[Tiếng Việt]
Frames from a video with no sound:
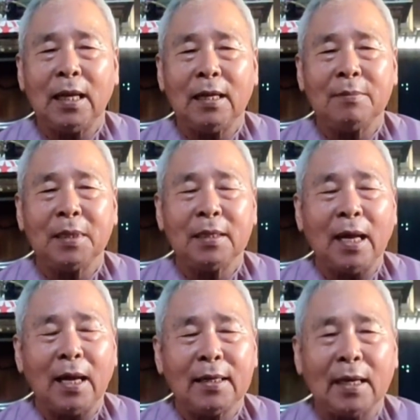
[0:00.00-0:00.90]
à,
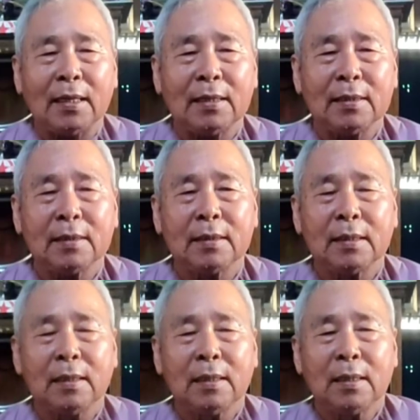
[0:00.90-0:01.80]
ngỡ rằng
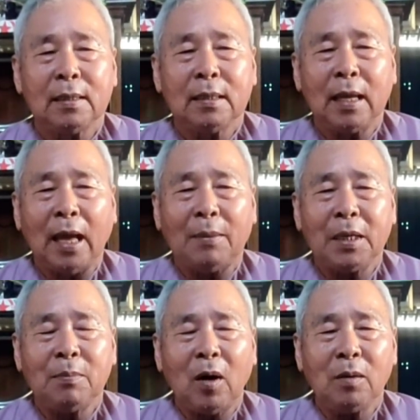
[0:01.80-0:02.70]
hả
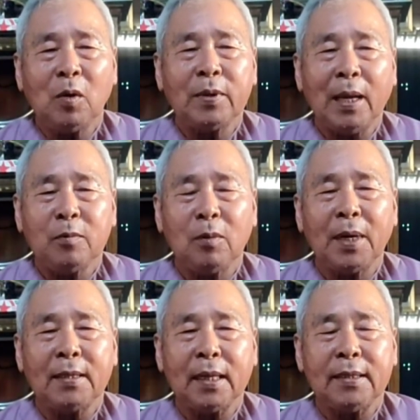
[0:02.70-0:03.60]
miễn mỗi một niệm của
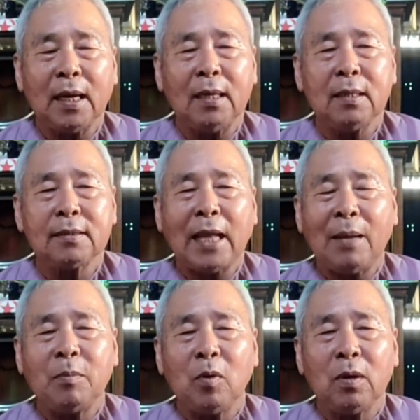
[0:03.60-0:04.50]
mình thì trừ được
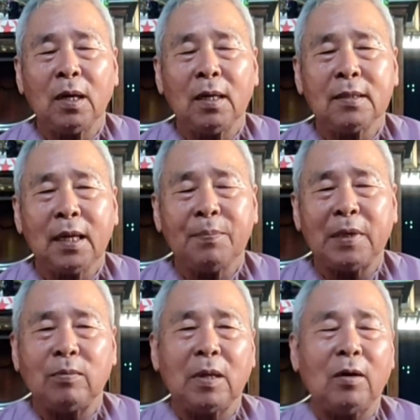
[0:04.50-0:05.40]
tám muôn ức kiếp
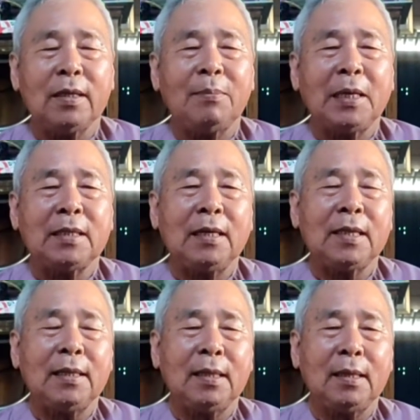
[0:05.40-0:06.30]
trọng tội do ma sa
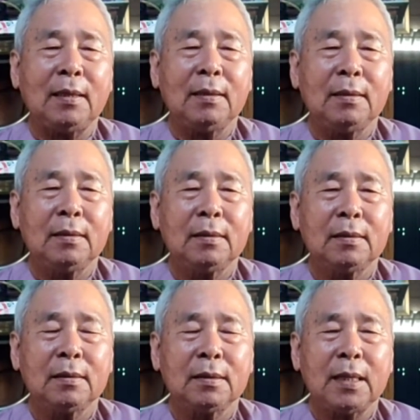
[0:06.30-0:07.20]
sanh tử
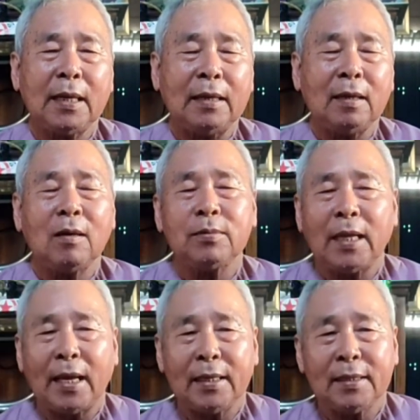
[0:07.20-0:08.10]
cái này nó không
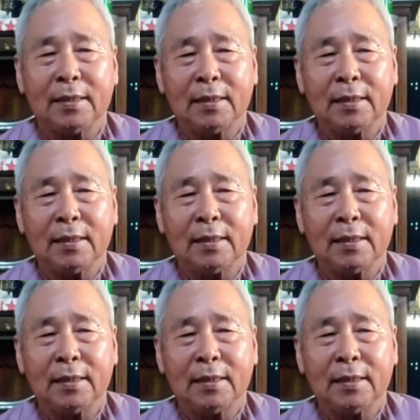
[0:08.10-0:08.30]
sai